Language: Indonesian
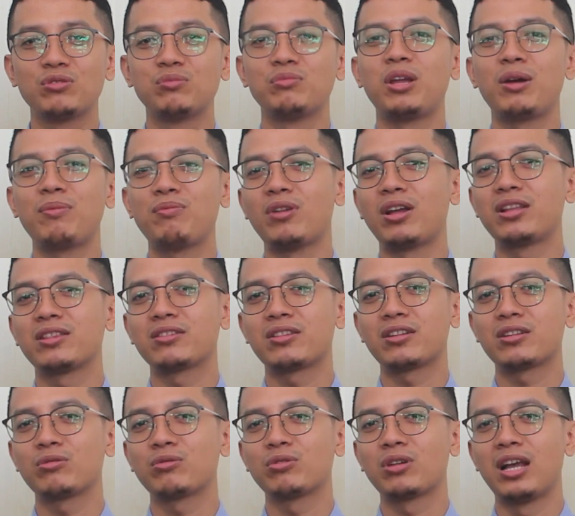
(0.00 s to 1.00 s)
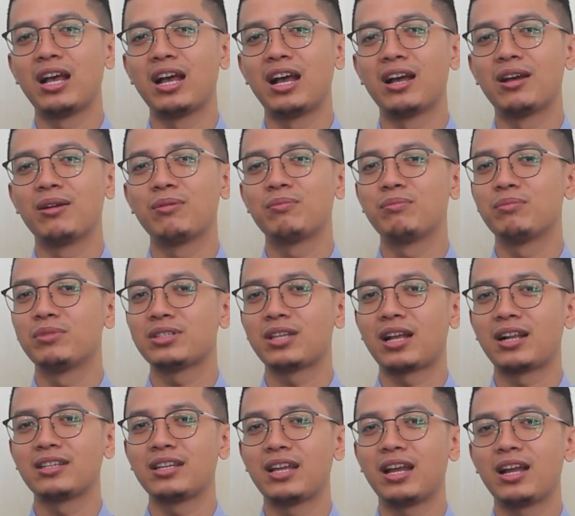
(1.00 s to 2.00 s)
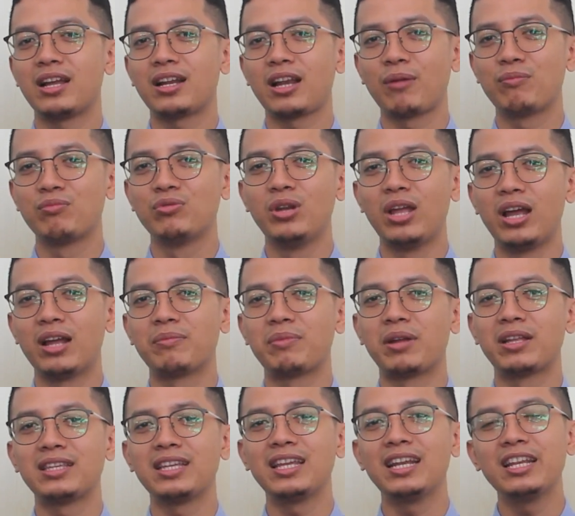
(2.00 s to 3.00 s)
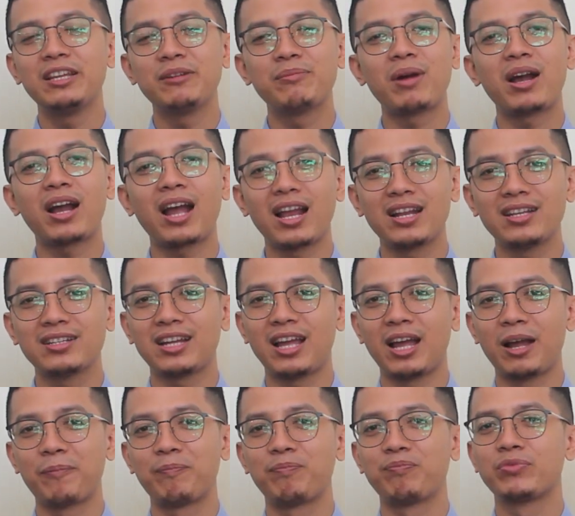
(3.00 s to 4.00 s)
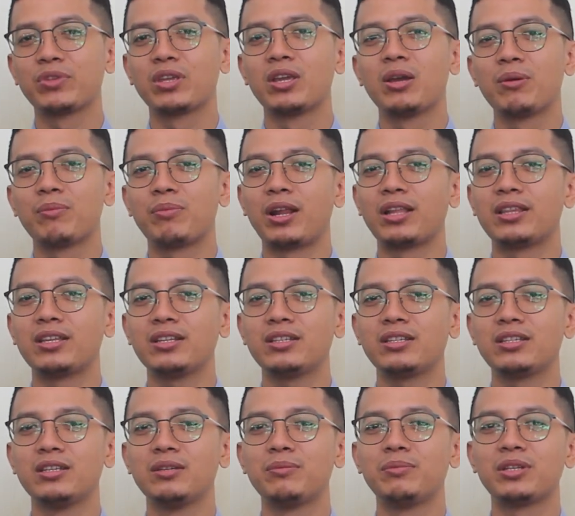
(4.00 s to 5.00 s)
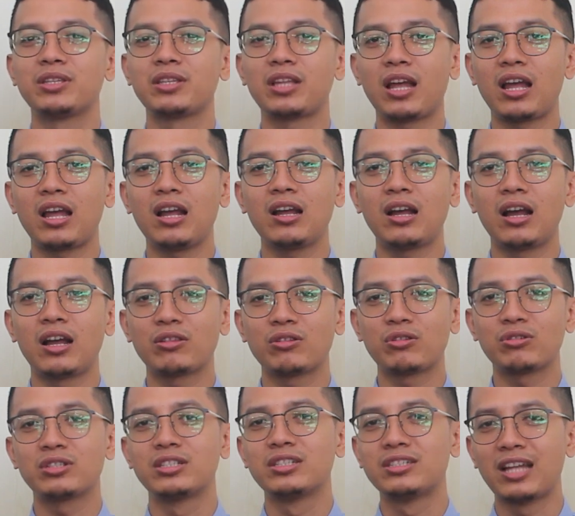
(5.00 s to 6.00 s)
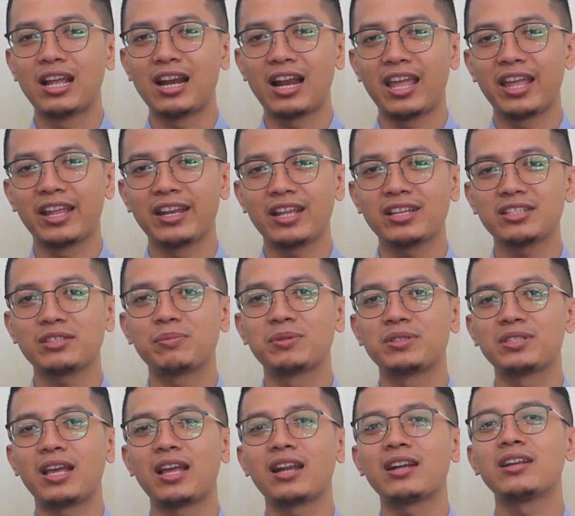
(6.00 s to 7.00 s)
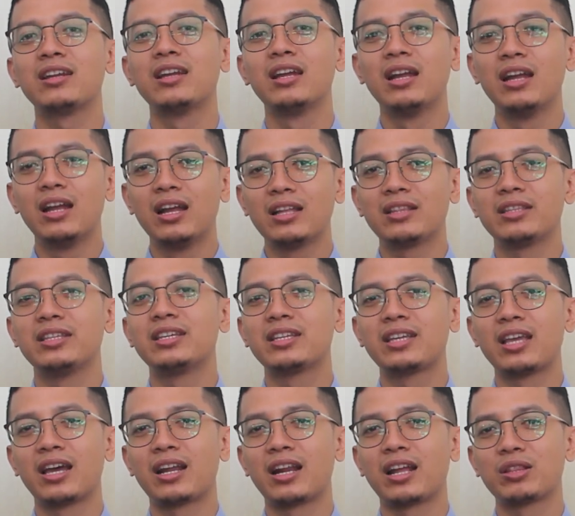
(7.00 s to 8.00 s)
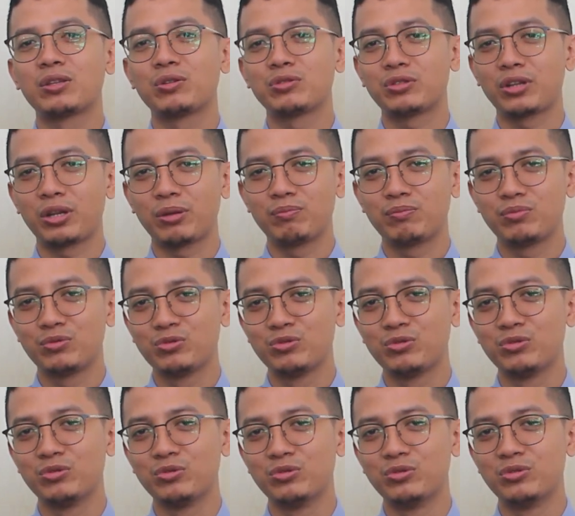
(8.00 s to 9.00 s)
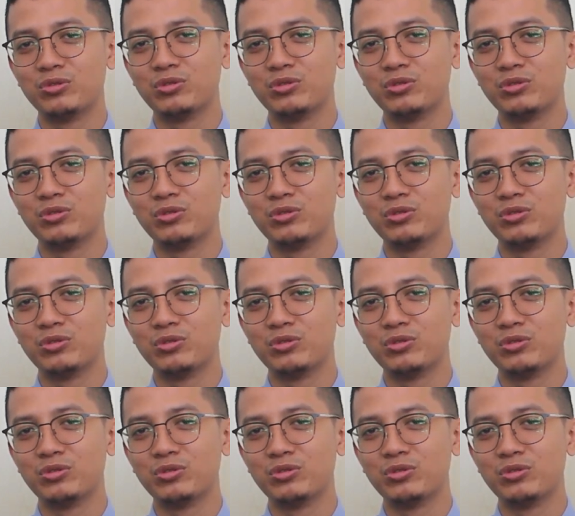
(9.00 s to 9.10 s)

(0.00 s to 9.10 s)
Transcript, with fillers: jumlah bulan tertunggak misalnya 6 bulan berarti 5 kali 6 berarti diminta atau denda lainnya sebesar 300 ribu